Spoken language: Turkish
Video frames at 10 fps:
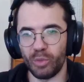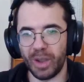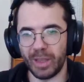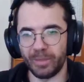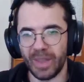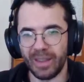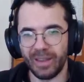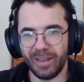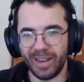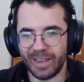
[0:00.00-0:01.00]
Dur bakalım.
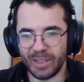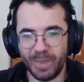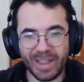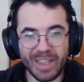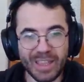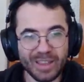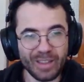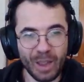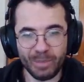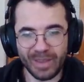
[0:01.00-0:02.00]
Hayırlısı. Ben de tam